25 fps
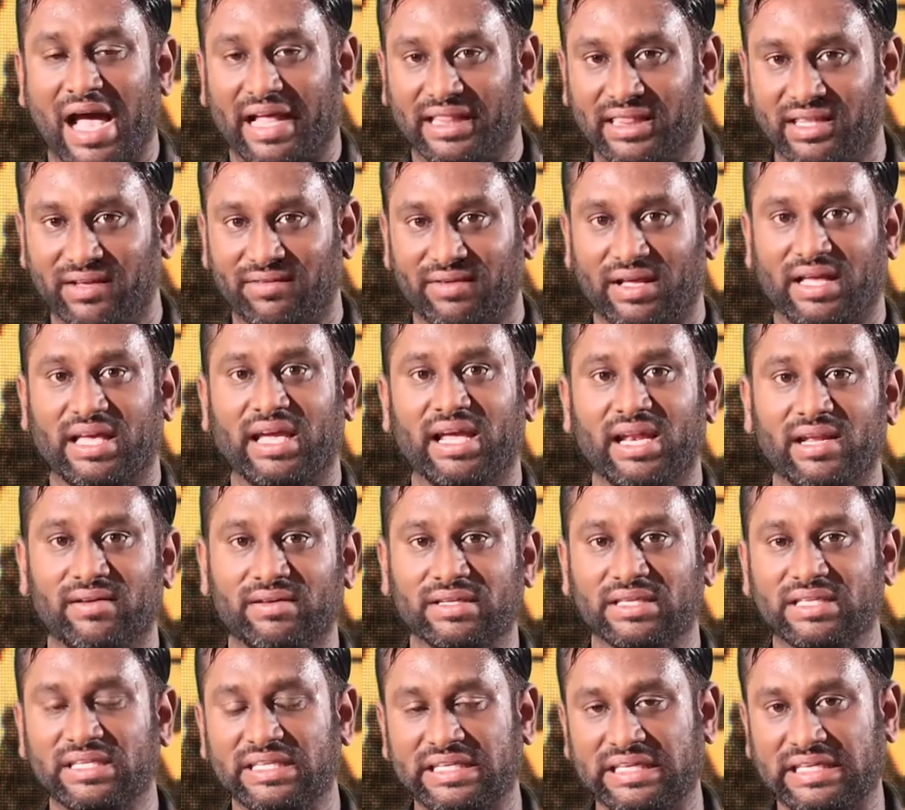அந்த வகையில்
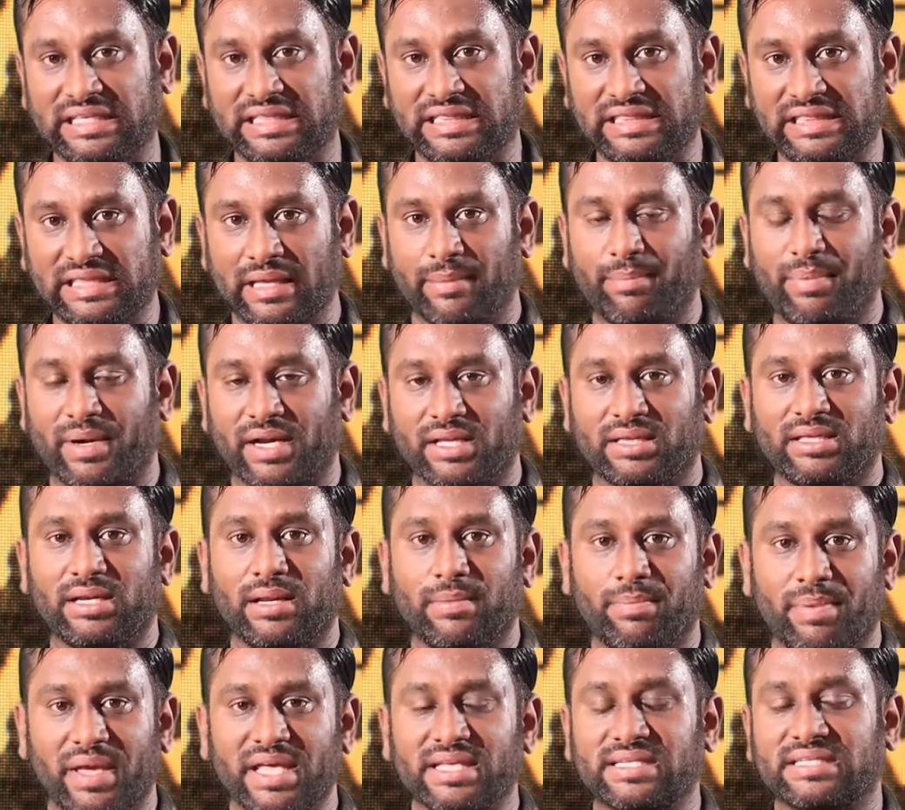வந்து இந்த
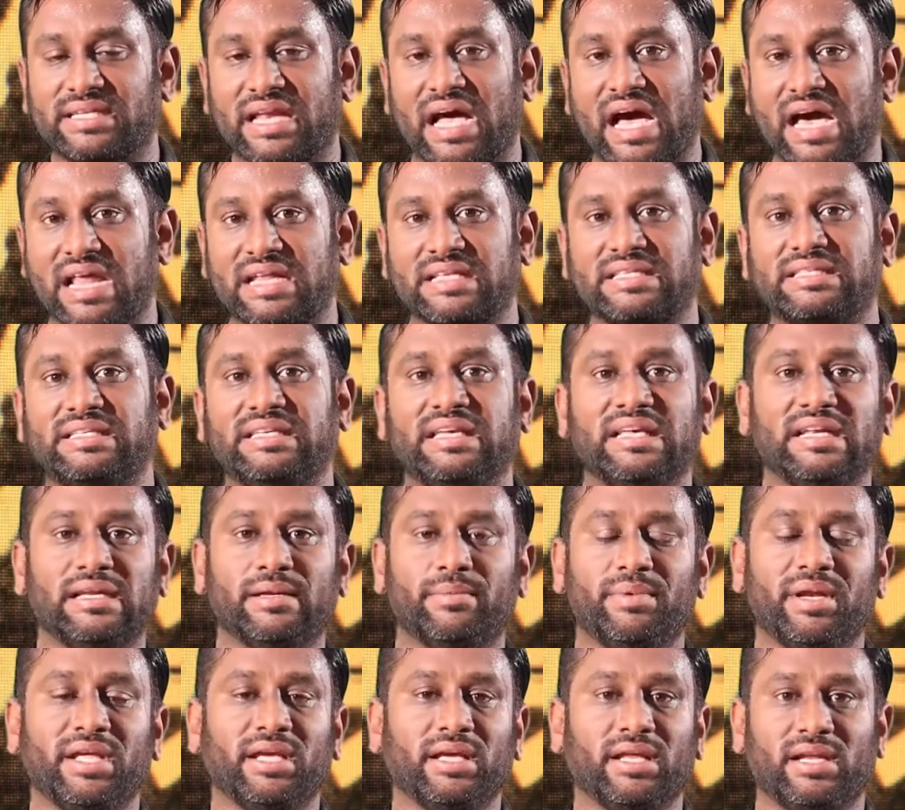படத்தில் பேசின அரசியல்
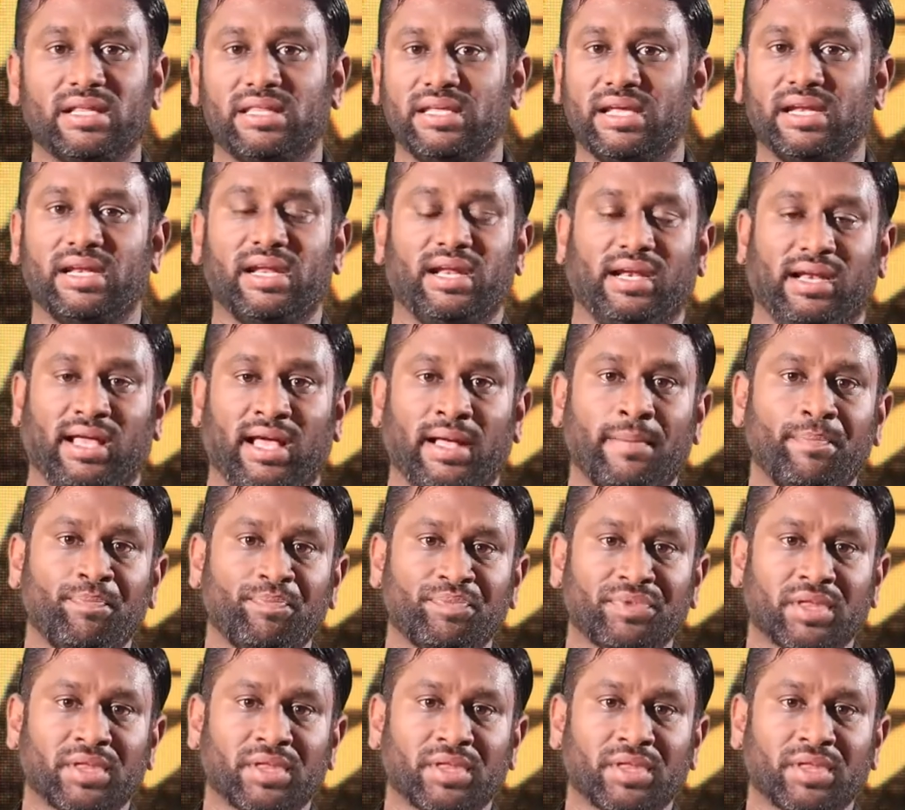அப்படிங்கிறது என்னென்னா